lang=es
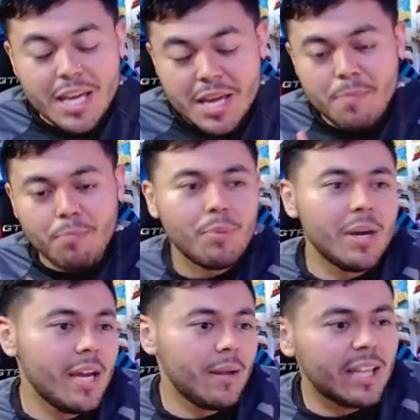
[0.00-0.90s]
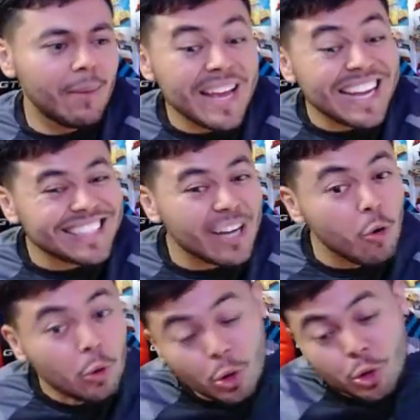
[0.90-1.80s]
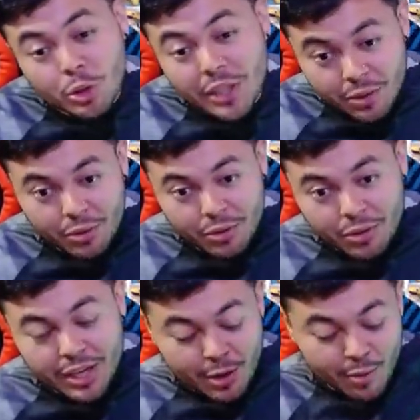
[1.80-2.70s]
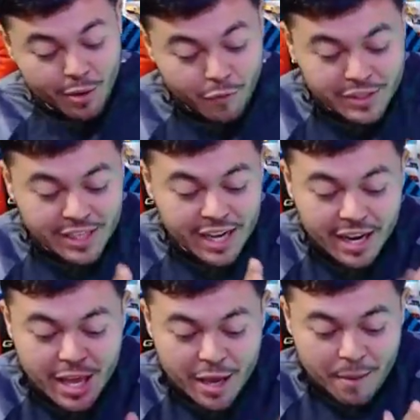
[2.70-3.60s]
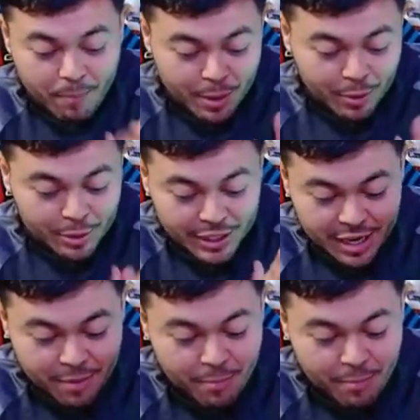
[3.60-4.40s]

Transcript: Y eh, también está otro torneo que no es oficial, pero se